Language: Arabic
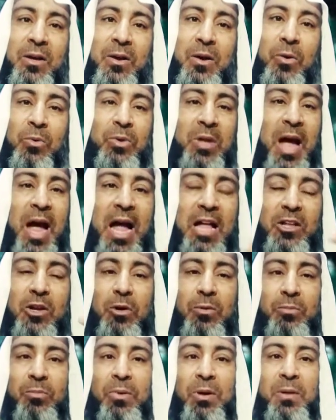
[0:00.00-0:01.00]

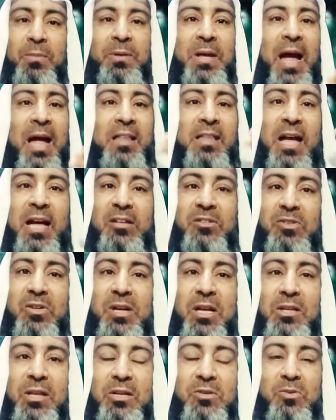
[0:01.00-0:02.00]
وداعتكم ابتعدنا عن
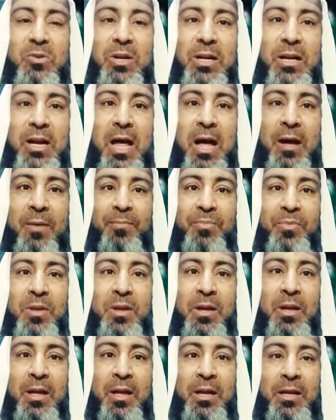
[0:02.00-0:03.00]
سنه رسول الله
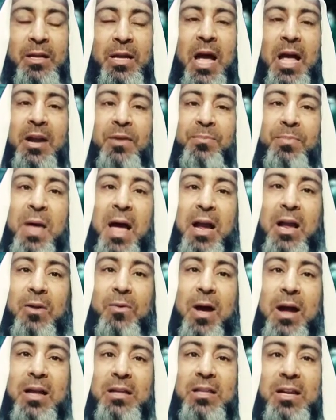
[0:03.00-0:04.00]
يعني في ذاك
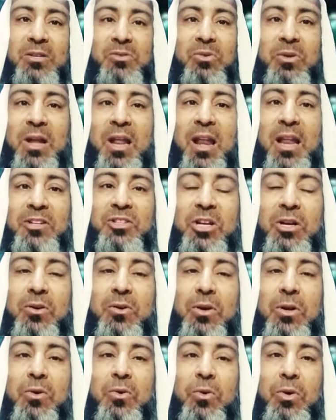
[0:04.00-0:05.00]
الوقت رسول الله شو
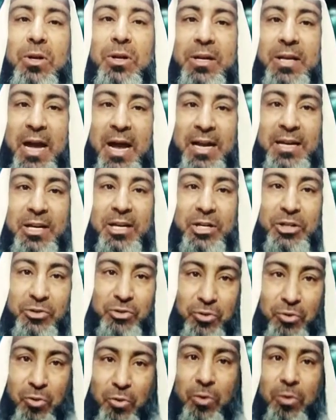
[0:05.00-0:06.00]
يقول؟ يقول يعني
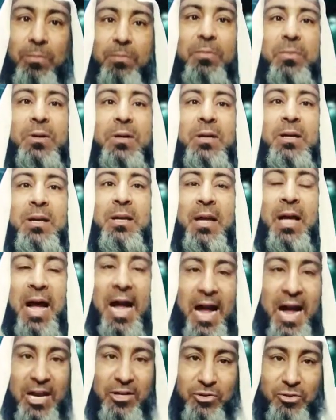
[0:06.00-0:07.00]
احجروهم
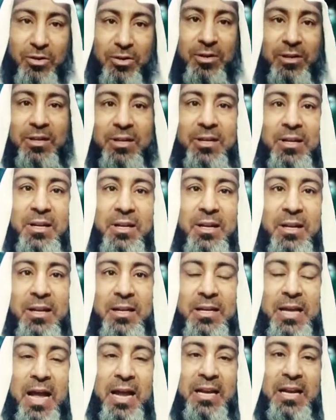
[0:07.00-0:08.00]
حجر
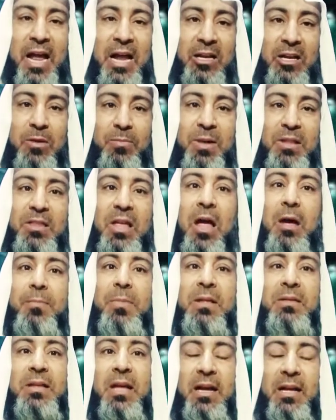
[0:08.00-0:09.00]
يعني قاعد كل منطقه
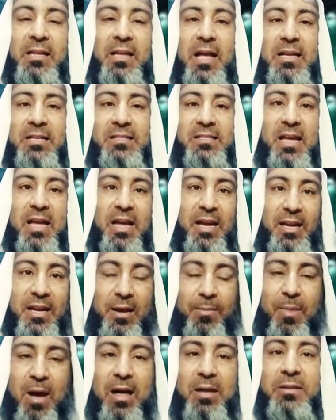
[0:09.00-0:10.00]
منطقه هسه
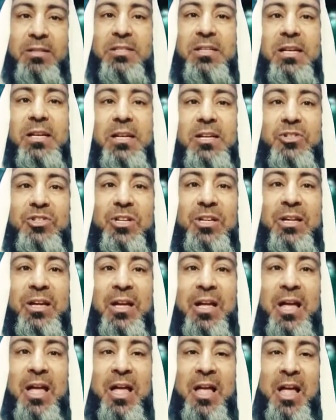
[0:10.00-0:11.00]
احنا ما يصير هيجي
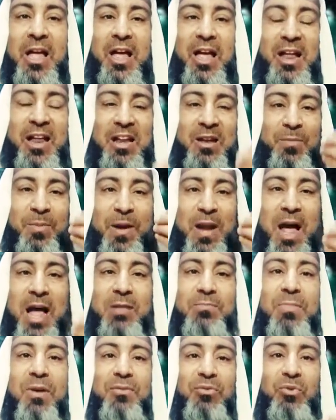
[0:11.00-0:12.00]

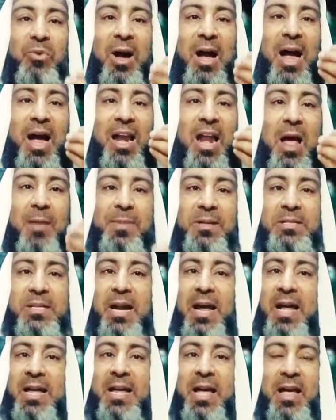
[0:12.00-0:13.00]
البلاد مفتوحه على
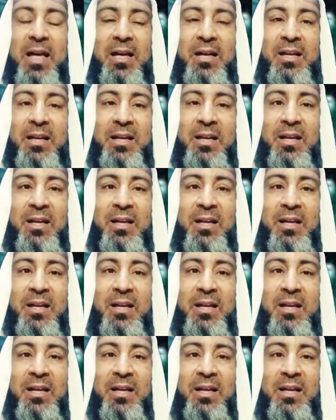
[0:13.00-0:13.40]
مصراعيها